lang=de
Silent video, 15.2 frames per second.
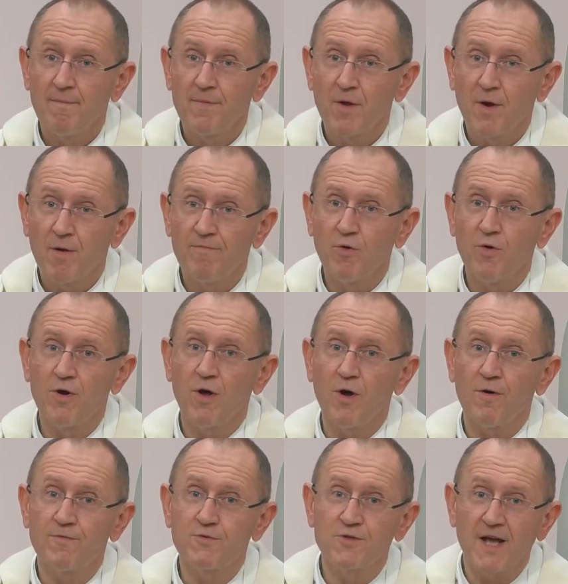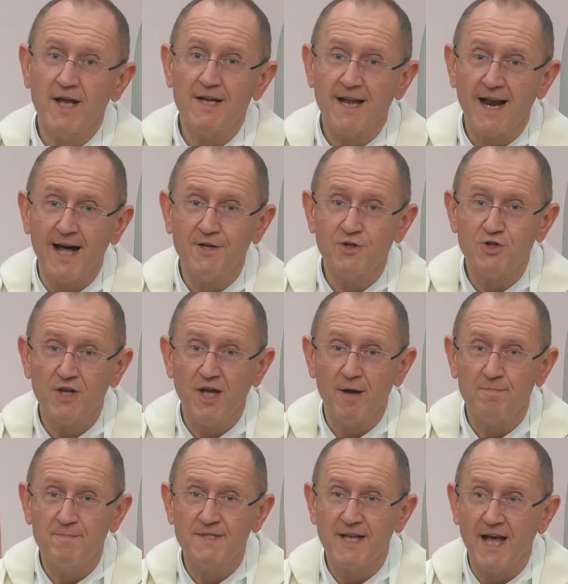obwohl er oft so ein
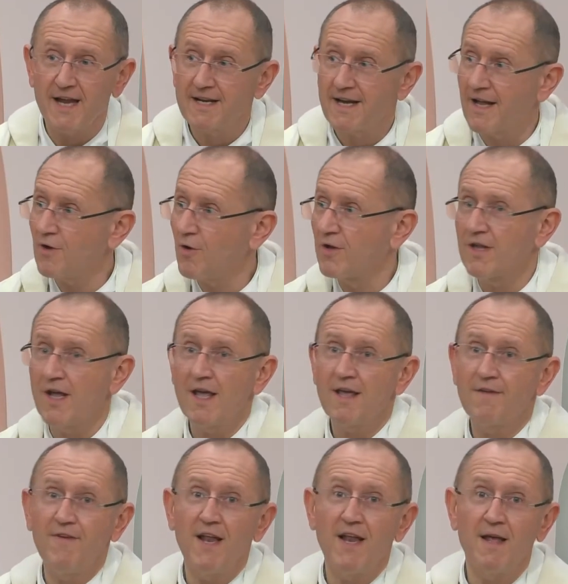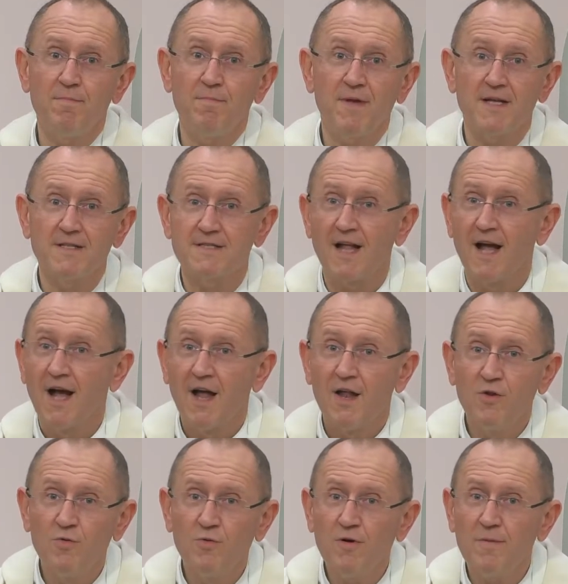Grandscherben sein kann. Oder ich will jetzt
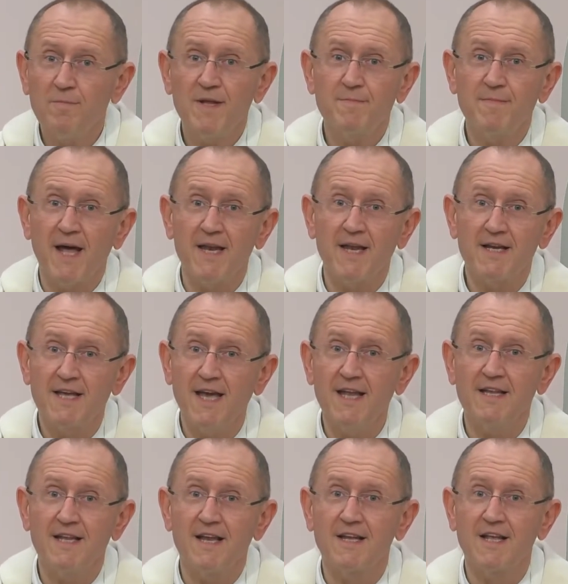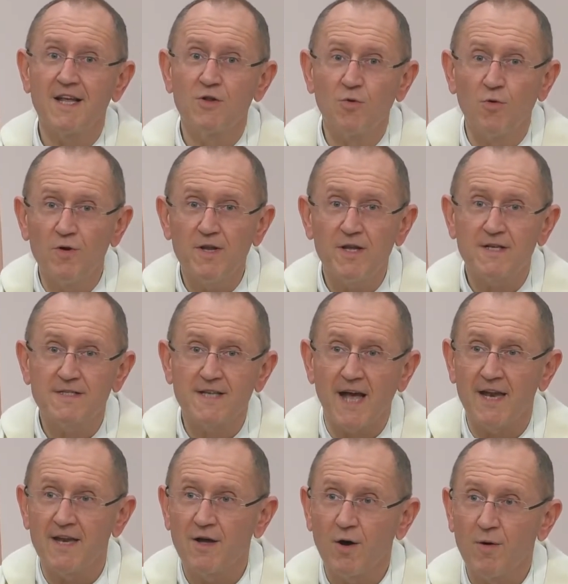nur mit meinen Kindern geduldig
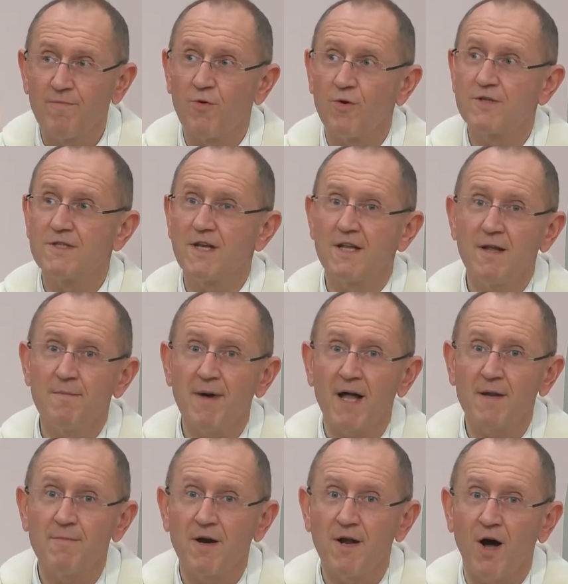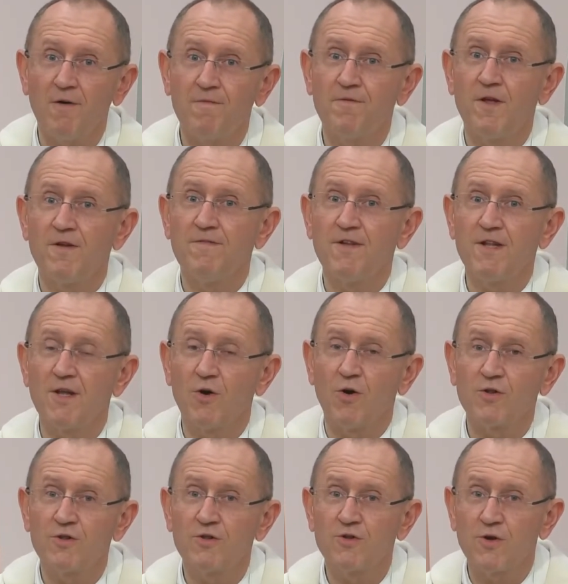sein, obwohl sich die manchmal aufhören wie die
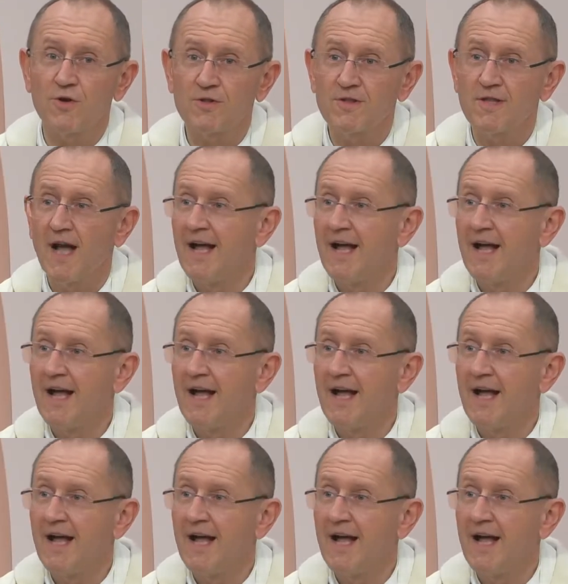Hottentotten.